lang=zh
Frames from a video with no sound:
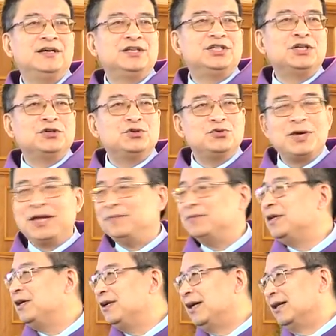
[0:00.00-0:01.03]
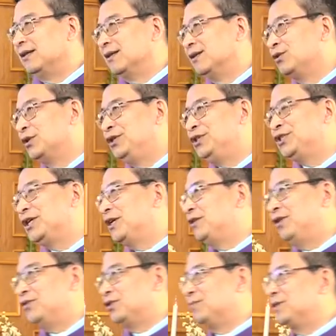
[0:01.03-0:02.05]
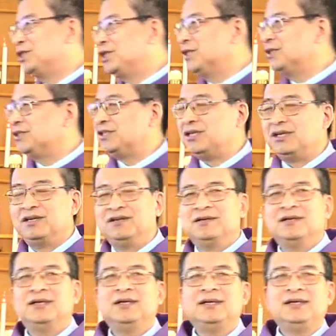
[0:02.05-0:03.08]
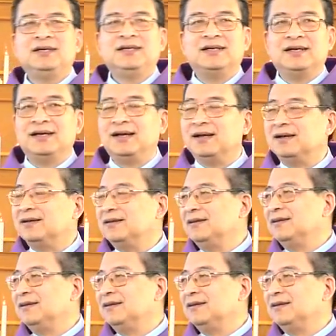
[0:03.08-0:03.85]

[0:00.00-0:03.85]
圣传啊，这伊斯兰教还有什么圣行啊？